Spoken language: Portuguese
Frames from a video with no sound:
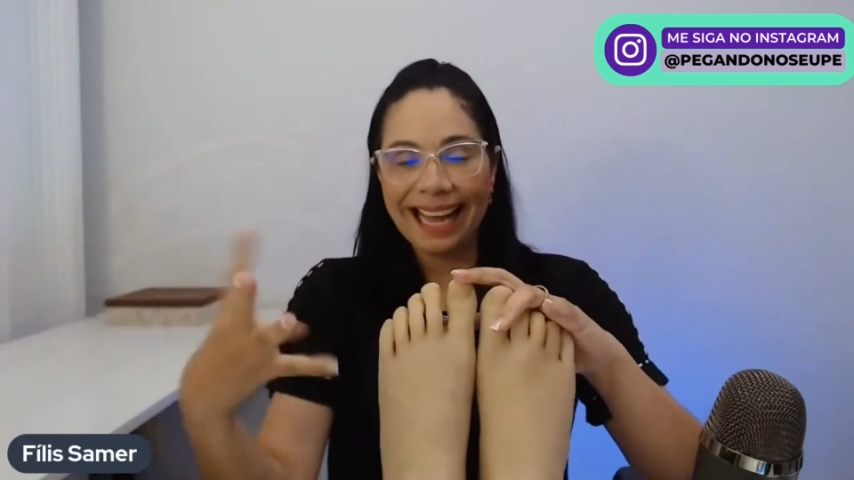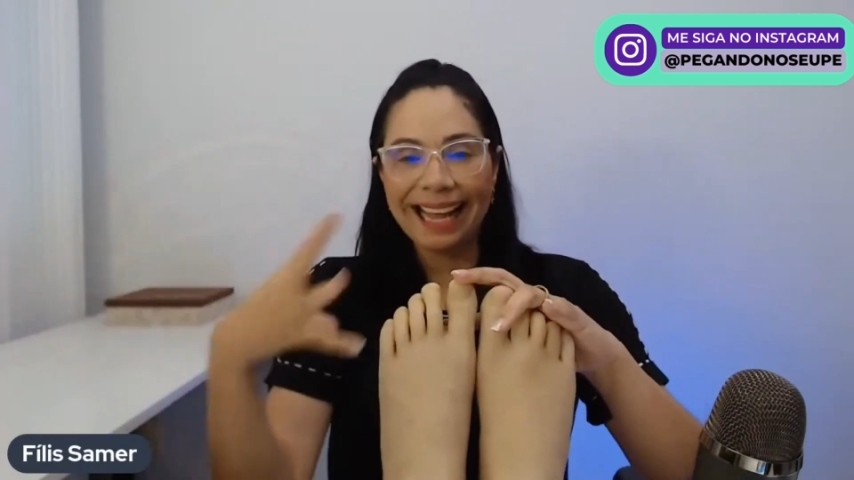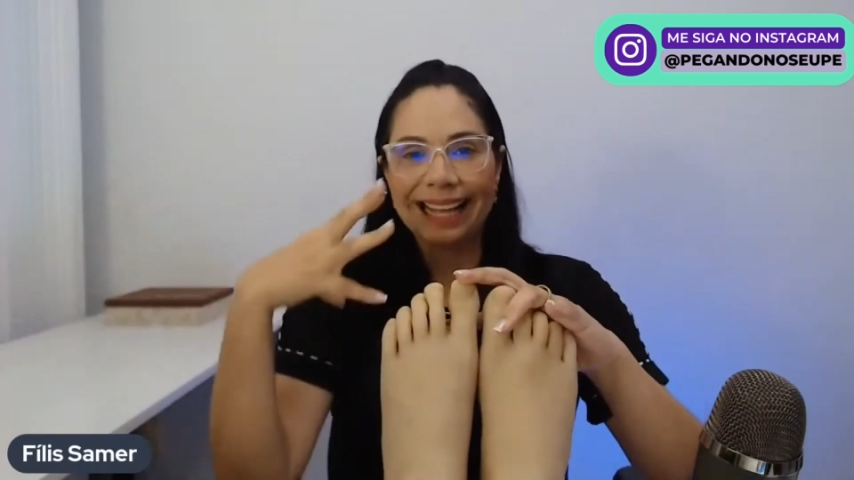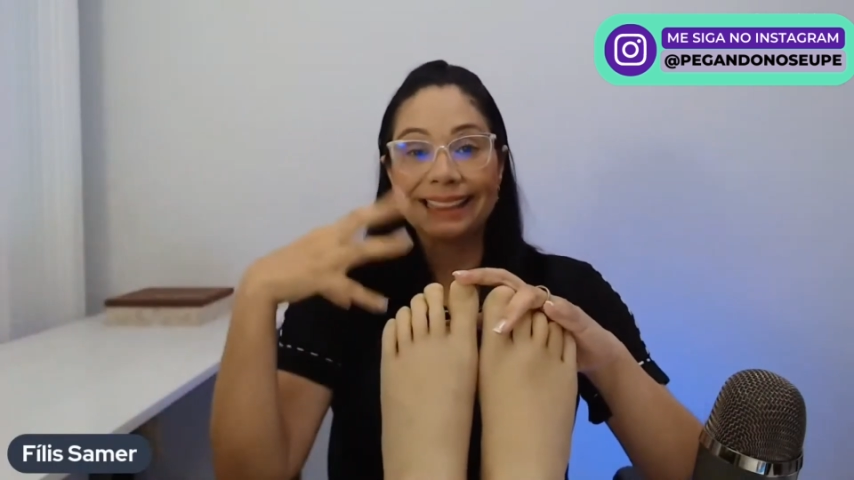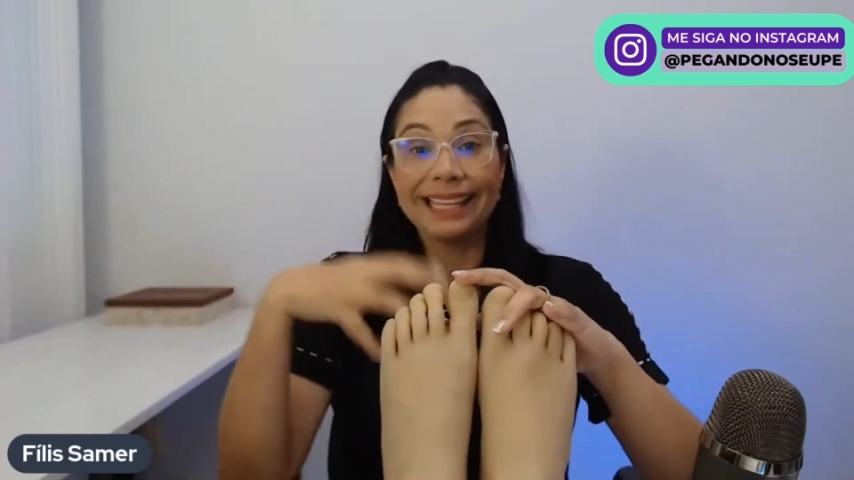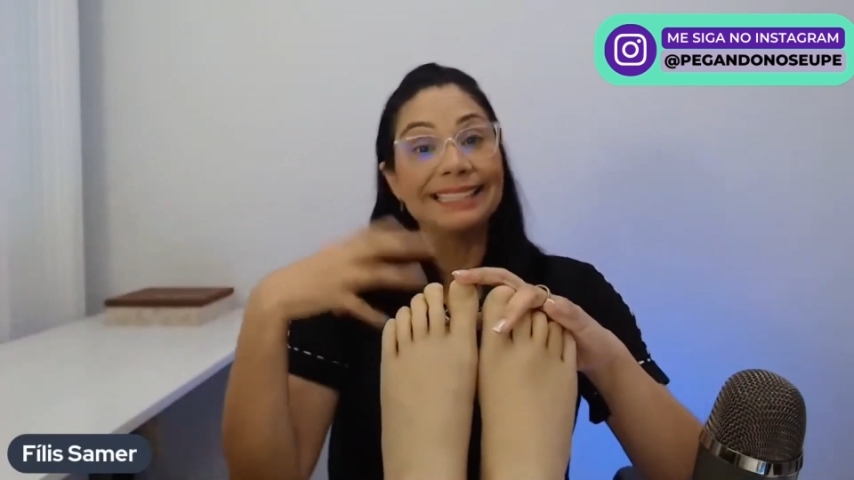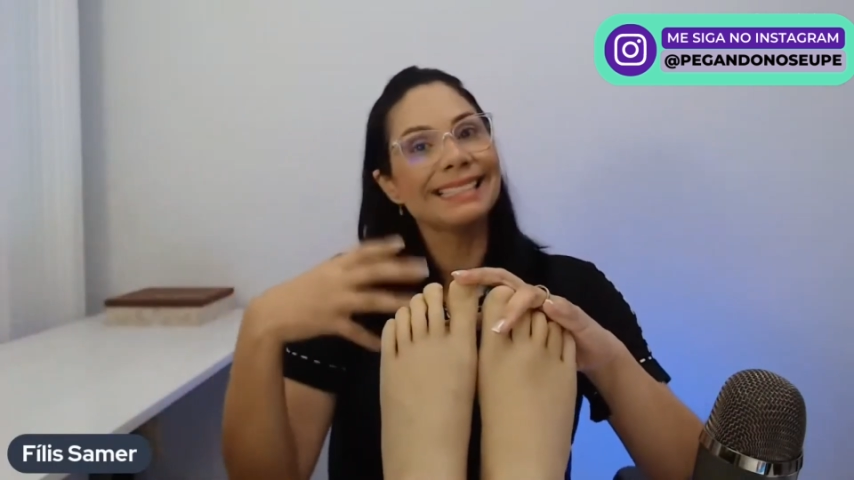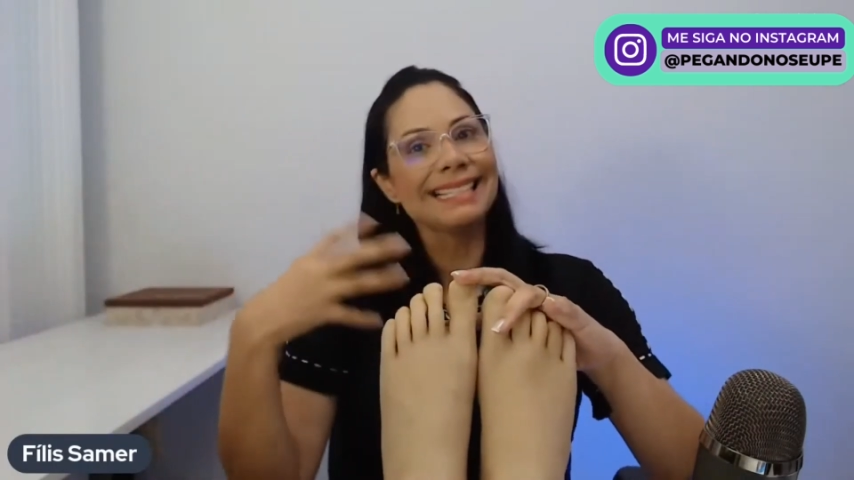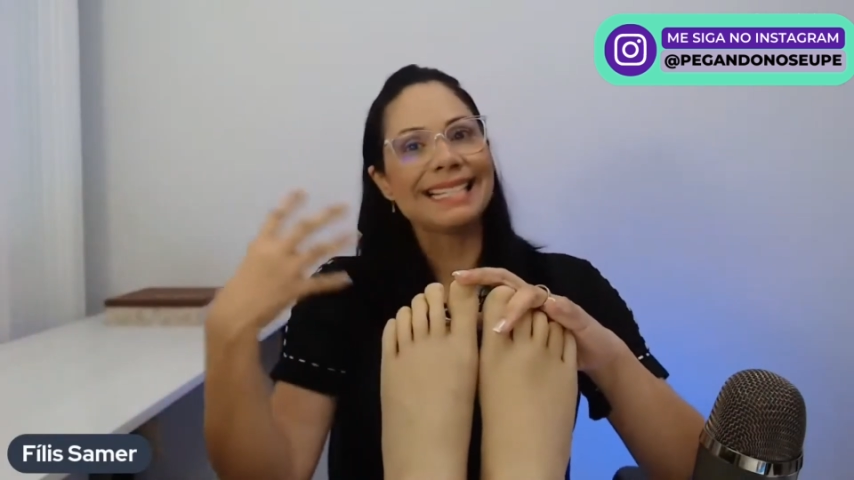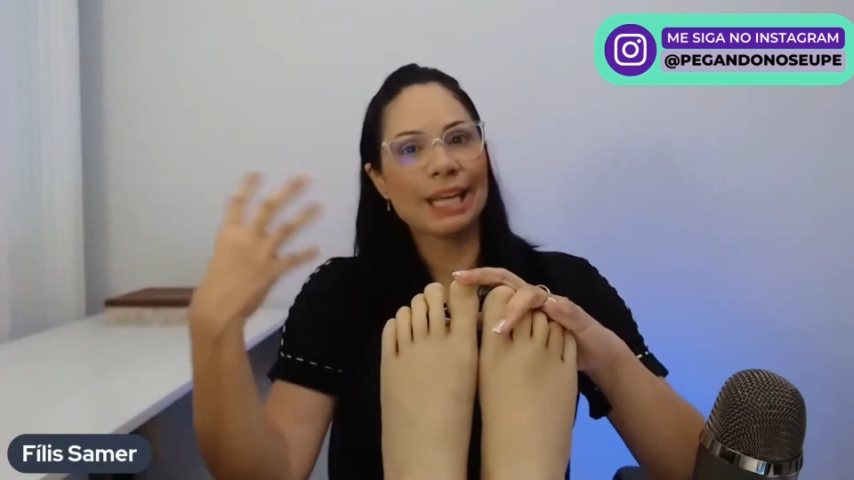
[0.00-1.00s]
a
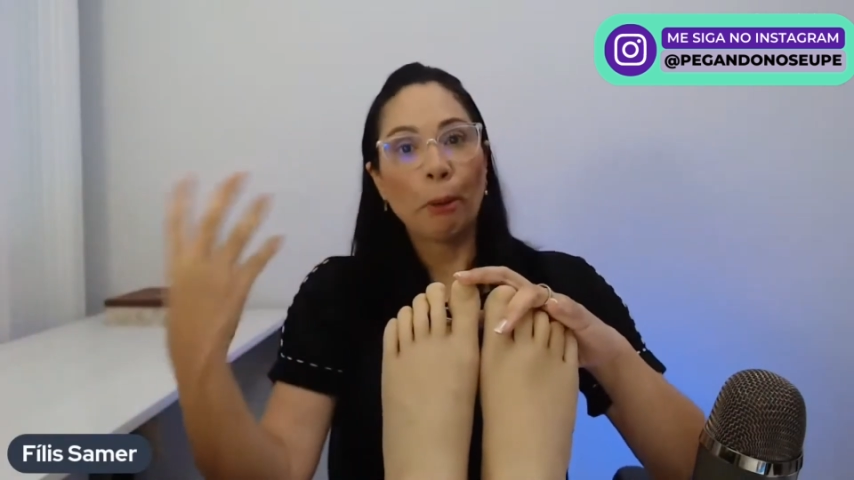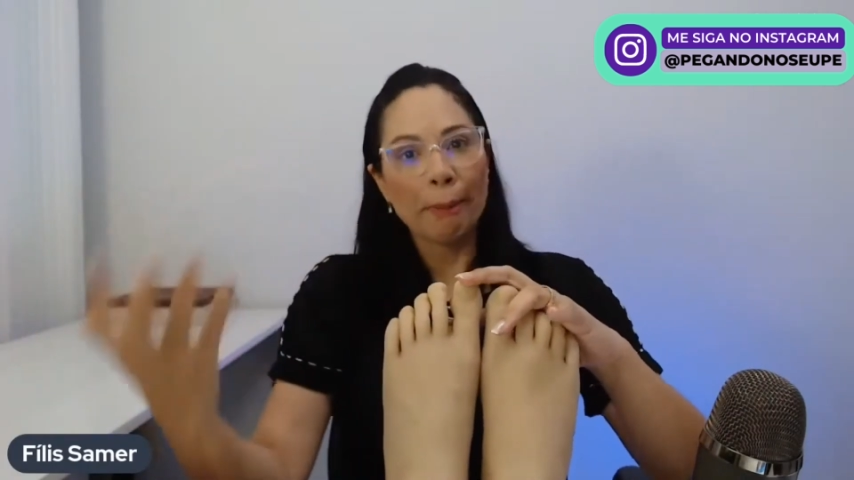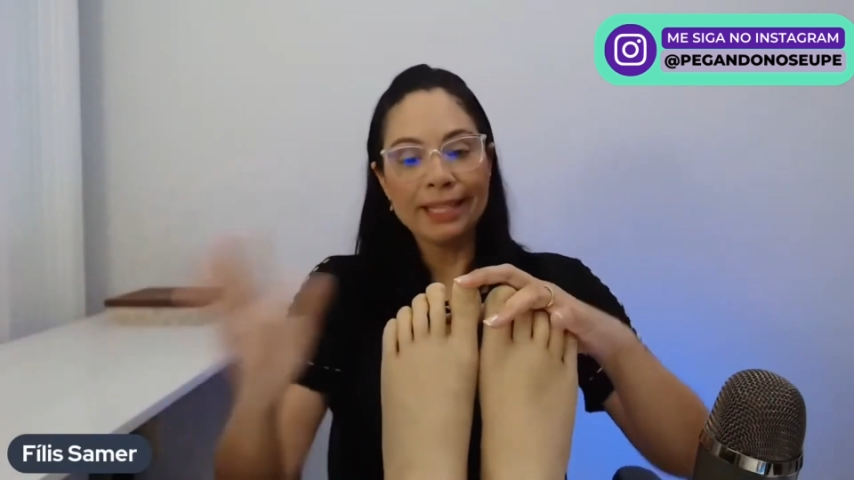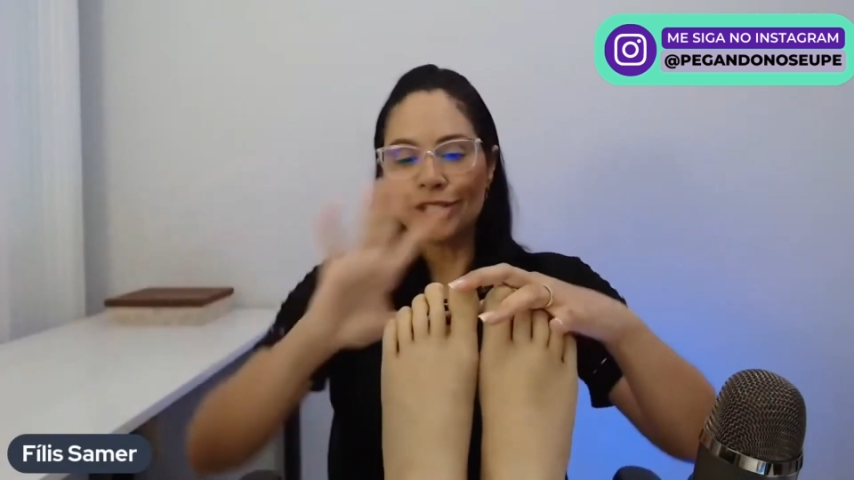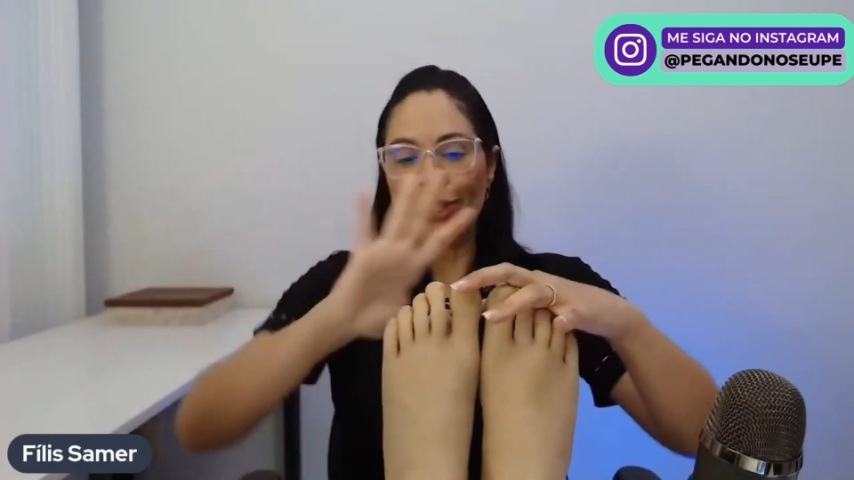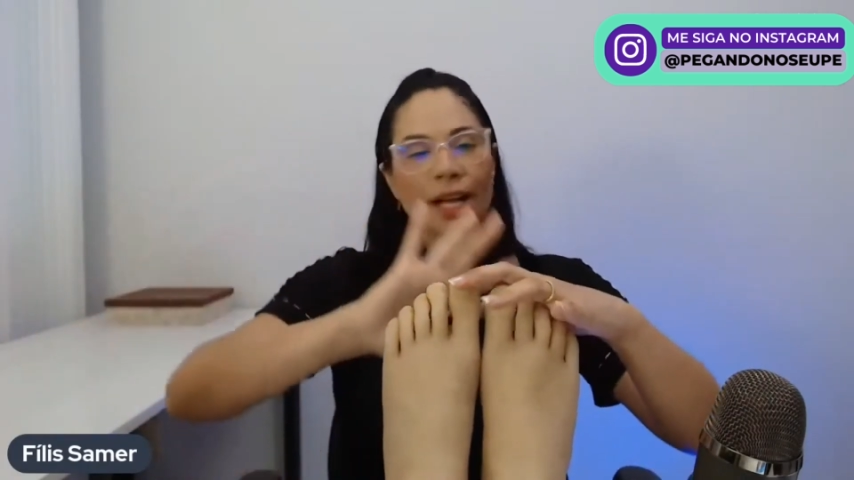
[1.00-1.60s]
tendencialmente ir